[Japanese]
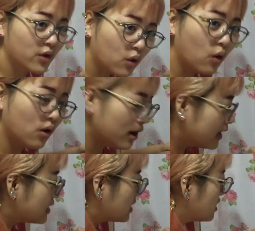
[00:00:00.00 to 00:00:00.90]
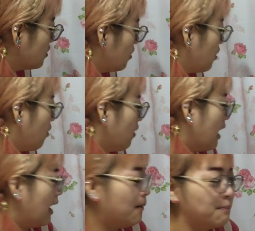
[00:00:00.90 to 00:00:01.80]
こいつの量
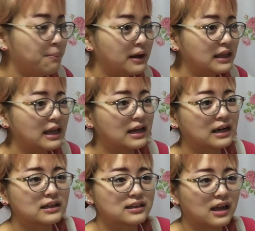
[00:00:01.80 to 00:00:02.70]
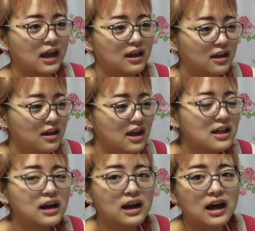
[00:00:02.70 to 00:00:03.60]
半端ねえかんね。え、
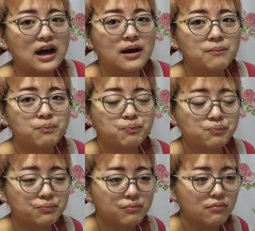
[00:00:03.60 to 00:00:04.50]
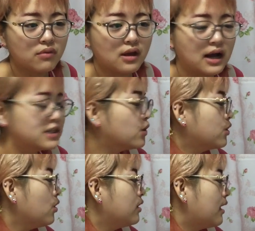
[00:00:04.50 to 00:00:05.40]
だから、あ、そう、
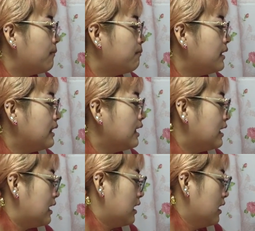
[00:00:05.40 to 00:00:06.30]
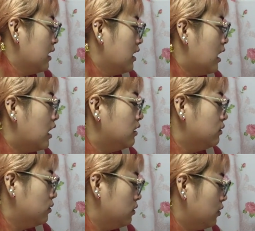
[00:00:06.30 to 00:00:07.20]
今日ね、みんなに、あ
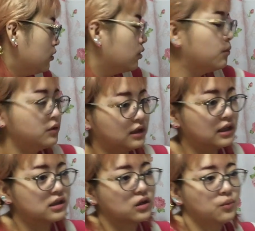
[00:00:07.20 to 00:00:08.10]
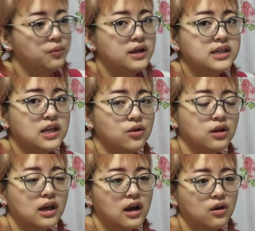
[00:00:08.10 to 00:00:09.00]
の、言おうと思ってたんだけど、プレゼント
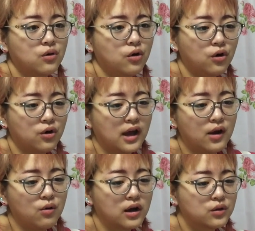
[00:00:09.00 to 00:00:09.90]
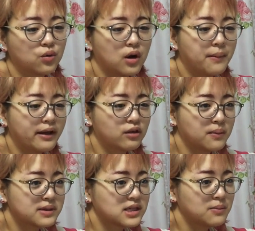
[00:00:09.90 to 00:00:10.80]
企画をやろうかどうか迷っ
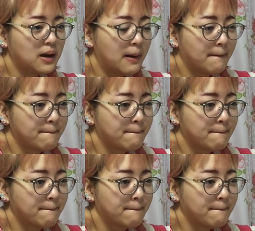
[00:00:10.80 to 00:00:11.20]
てます、今。